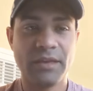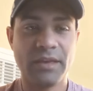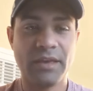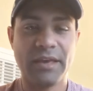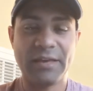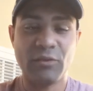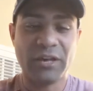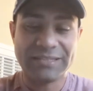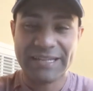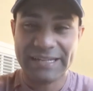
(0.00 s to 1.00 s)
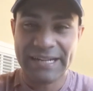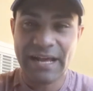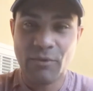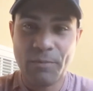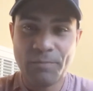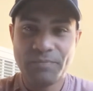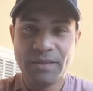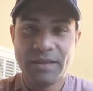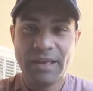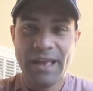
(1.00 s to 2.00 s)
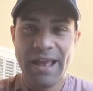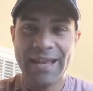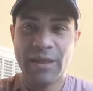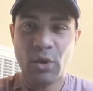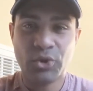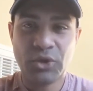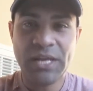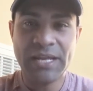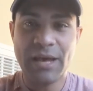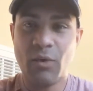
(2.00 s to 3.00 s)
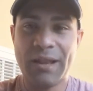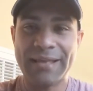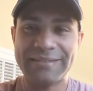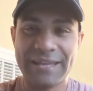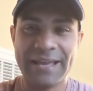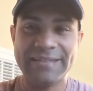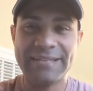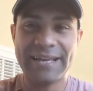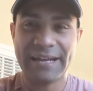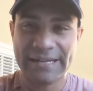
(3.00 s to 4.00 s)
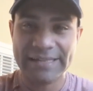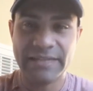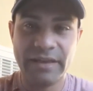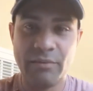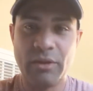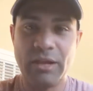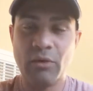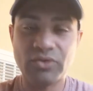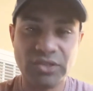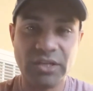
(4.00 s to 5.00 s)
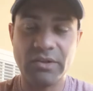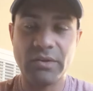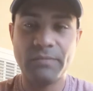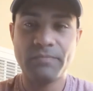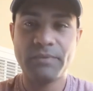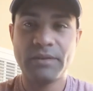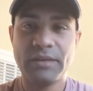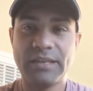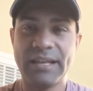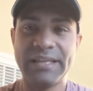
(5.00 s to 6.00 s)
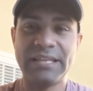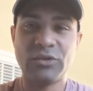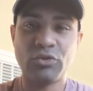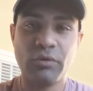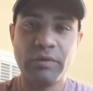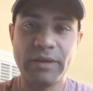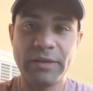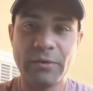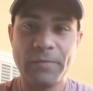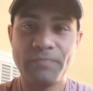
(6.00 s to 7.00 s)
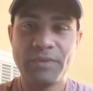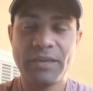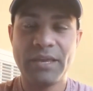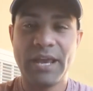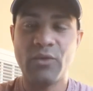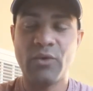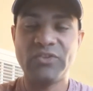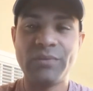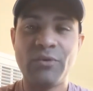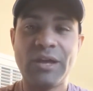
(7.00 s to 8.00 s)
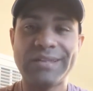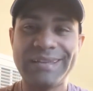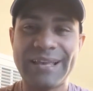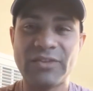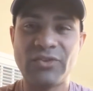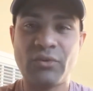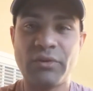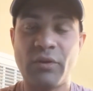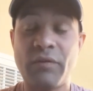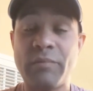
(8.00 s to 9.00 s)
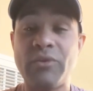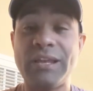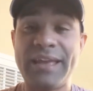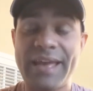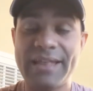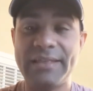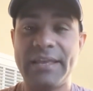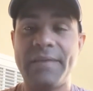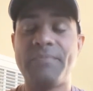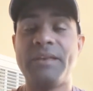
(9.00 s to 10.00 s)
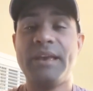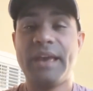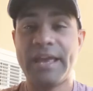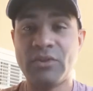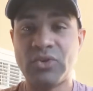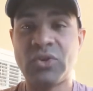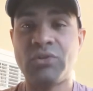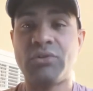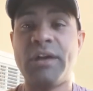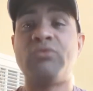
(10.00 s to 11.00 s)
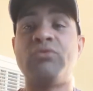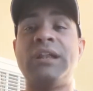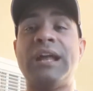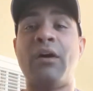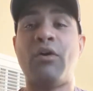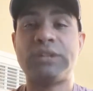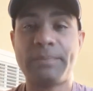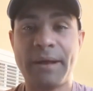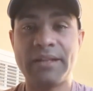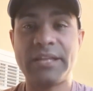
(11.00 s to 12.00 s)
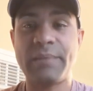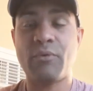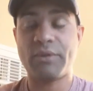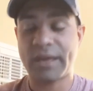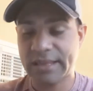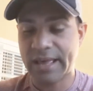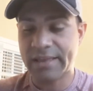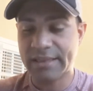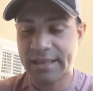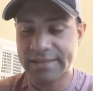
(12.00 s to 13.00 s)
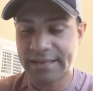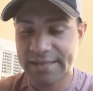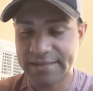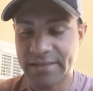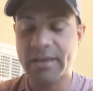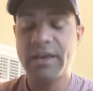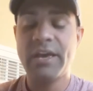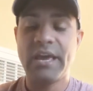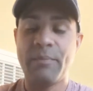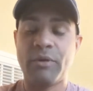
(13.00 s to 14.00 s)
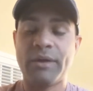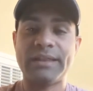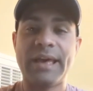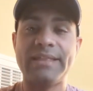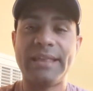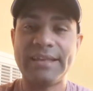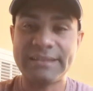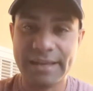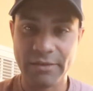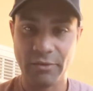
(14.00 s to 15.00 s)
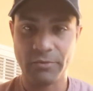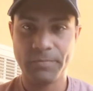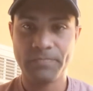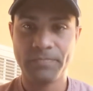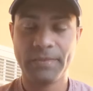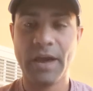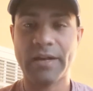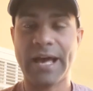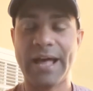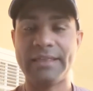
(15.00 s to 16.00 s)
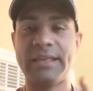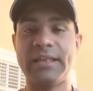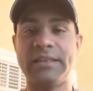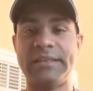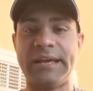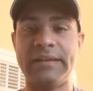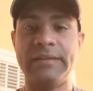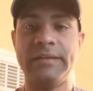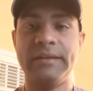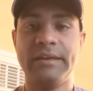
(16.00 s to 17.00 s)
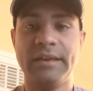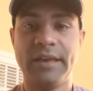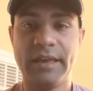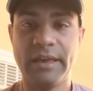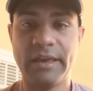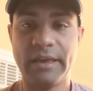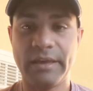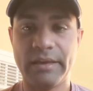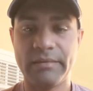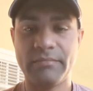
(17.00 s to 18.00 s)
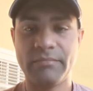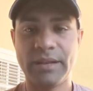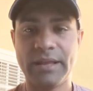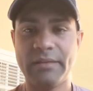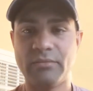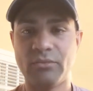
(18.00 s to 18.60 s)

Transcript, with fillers: Eh, y nos encerramos en la doctrina o en la enseñanza que recibimos del concilio, del instituto bíblico, y no hicimos la asignación y no fuimos diligentes en nosotros estudiar la otra parte y por qué esta gente dice que sí y por qué esta gente dice que no. Ahora, antes de entrar, eh, ¿verdad?